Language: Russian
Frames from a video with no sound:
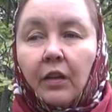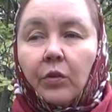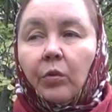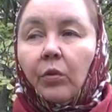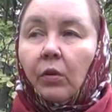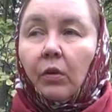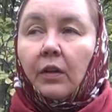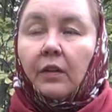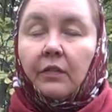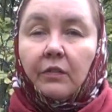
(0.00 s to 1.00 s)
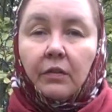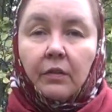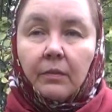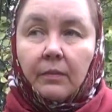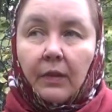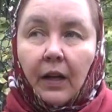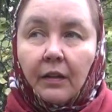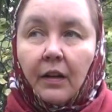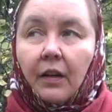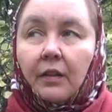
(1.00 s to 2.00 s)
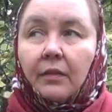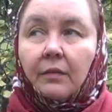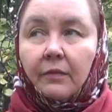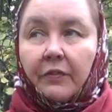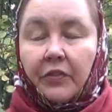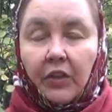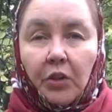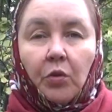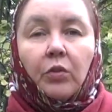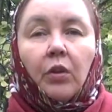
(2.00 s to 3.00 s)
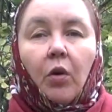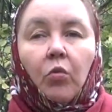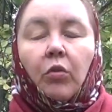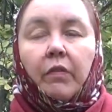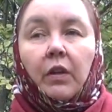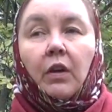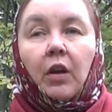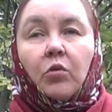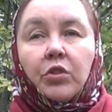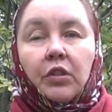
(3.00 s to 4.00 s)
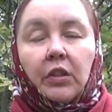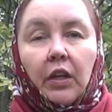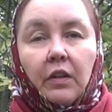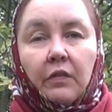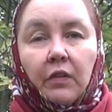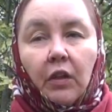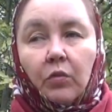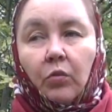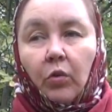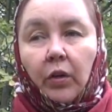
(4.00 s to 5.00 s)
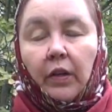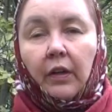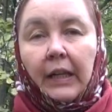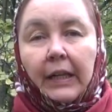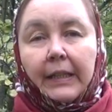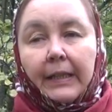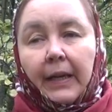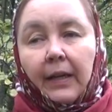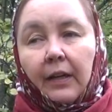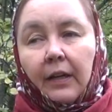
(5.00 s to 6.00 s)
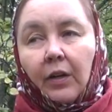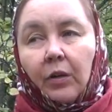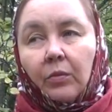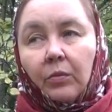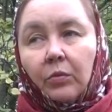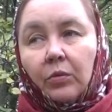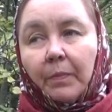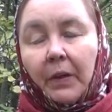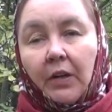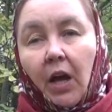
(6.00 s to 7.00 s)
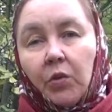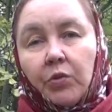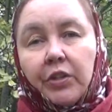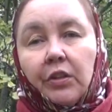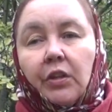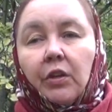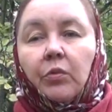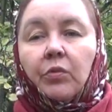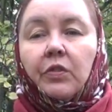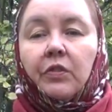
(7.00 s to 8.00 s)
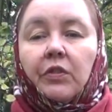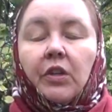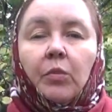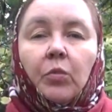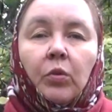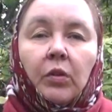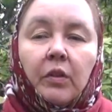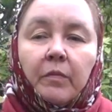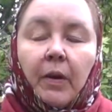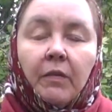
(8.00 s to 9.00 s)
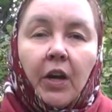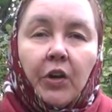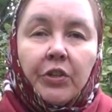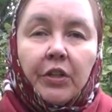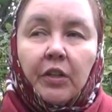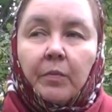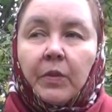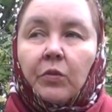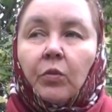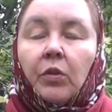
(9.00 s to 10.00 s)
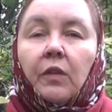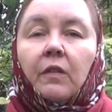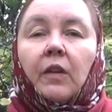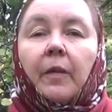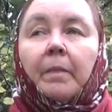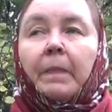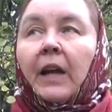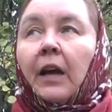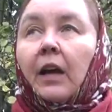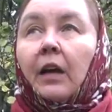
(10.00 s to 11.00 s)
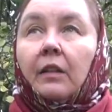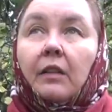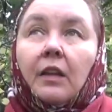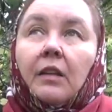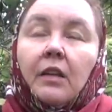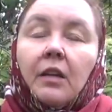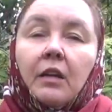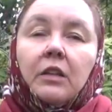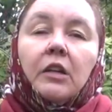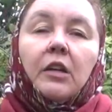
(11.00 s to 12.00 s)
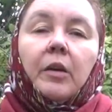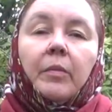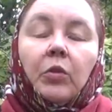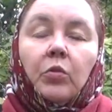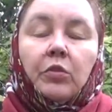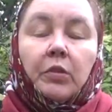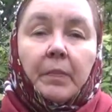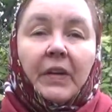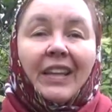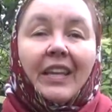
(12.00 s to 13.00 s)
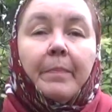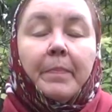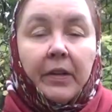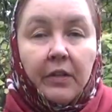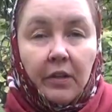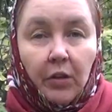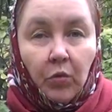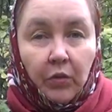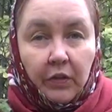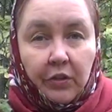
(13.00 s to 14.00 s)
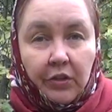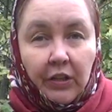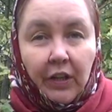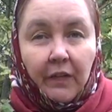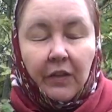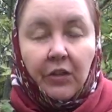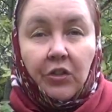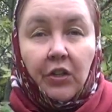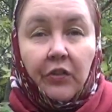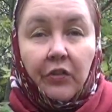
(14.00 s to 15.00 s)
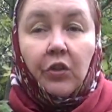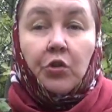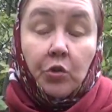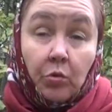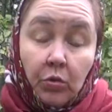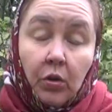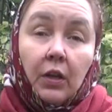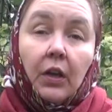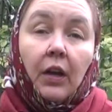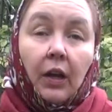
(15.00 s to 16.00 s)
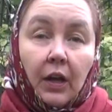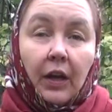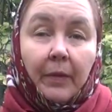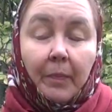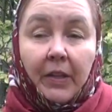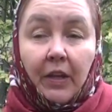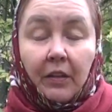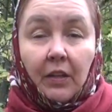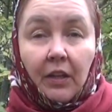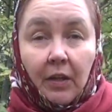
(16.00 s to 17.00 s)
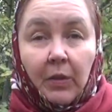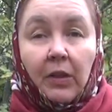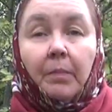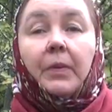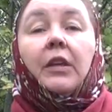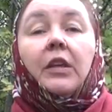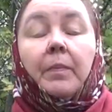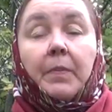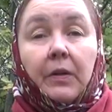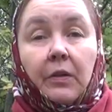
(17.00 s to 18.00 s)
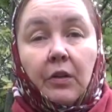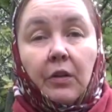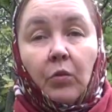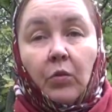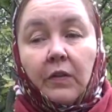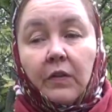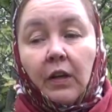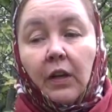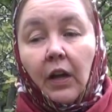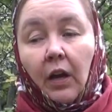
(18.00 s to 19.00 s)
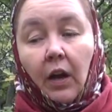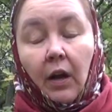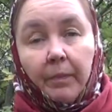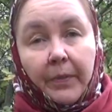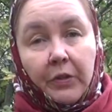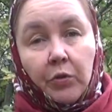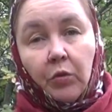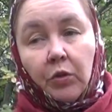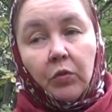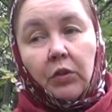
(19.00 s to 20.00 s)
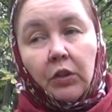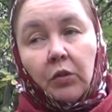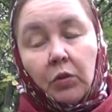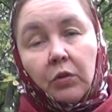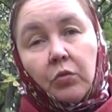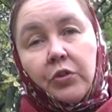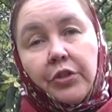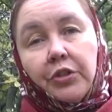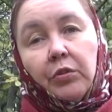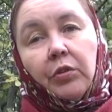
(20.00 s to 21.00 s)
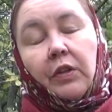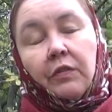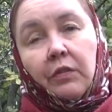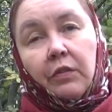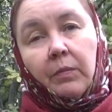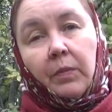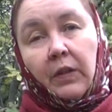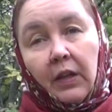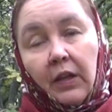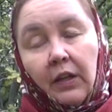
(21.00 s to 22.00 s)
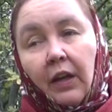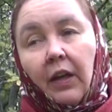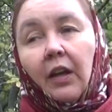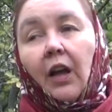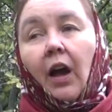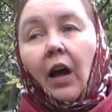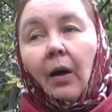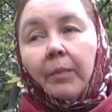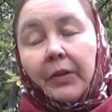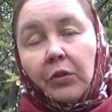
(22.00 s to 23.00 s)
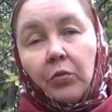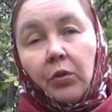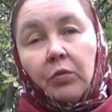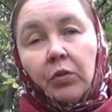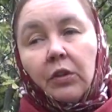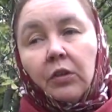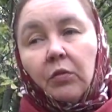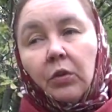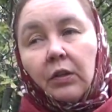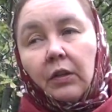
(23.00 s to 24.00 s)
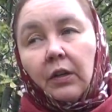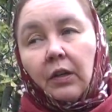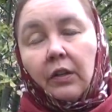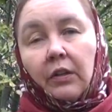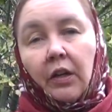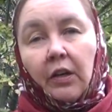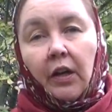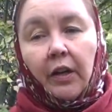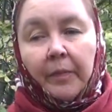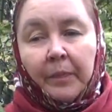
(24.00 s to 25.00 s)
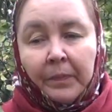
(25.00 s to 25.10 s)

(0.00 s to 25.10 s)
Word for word: а то э, э, она встает на уровень хороших таких снотворных, э, успокаивающих нервную систему, избавляющих от бессонницы. А Данная ягода рекомендуется при гипертиреозах щитовидной железы, что и понятно, именно при гипертиреозе происходит вот это вот учащенное сердцебиение, происходит вот это вот некое